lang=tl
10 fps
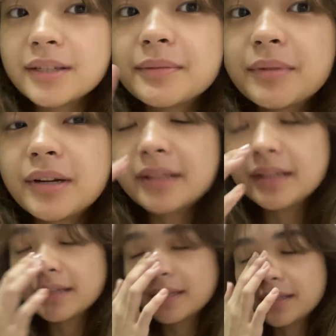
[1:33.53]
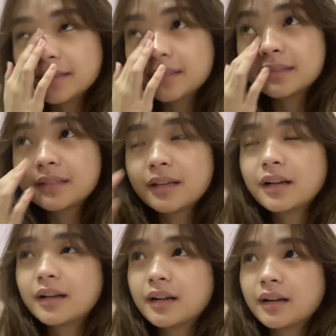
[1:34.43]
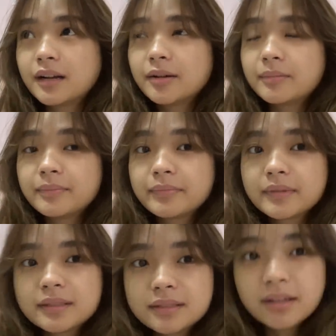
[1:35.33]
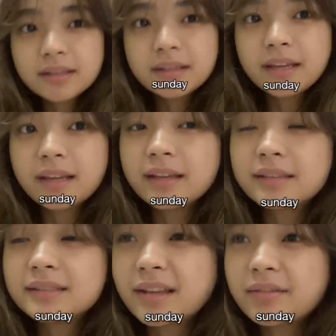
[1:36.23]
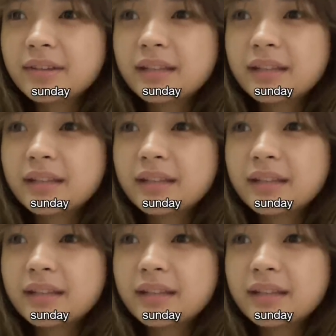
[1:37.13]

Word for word: Good morning. It's um, Sunday, 7,